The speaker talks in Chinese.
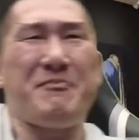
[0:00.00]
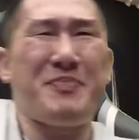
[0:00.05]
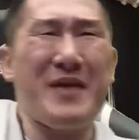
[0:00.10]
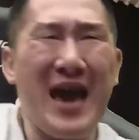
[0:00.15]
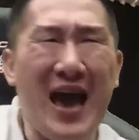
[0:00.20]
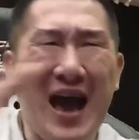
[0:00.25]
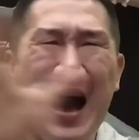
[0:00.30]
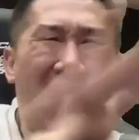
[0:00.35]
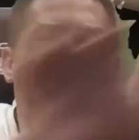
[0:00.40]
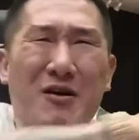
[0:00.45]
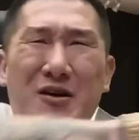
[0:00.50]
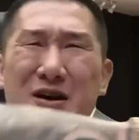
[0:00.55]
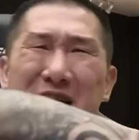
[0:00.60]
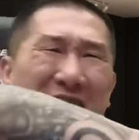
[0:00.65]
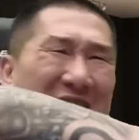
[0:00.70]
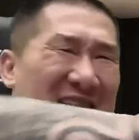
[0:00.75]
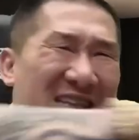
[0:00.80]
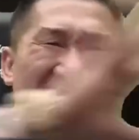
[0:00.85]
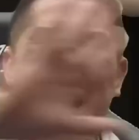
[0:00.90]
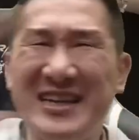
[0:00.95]
要，
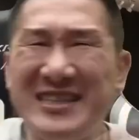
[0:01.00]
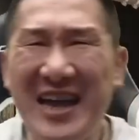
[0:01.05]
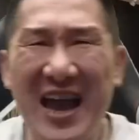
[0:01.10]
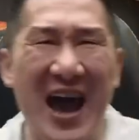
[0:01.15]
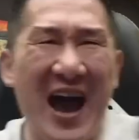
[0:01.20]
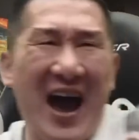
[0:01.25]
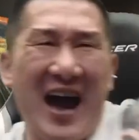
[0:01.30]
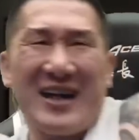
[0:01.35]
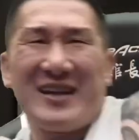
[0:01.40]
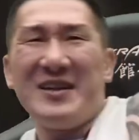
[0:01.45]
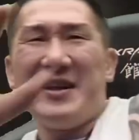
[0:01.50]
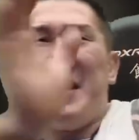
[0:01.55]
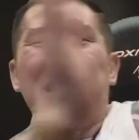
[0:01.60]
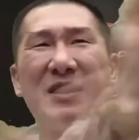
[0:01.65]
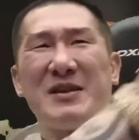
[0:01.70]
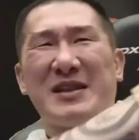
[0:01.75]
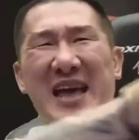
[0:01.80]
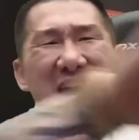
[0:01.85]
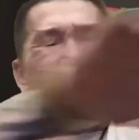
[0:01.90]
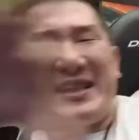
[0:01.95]
对下，
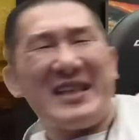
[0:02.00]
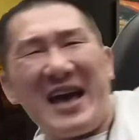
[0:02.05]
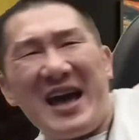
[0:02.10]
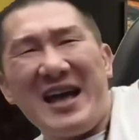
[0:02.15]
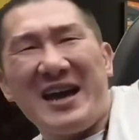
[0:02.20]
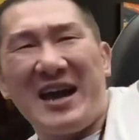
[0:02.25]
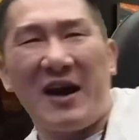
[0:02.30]
这样这样，然后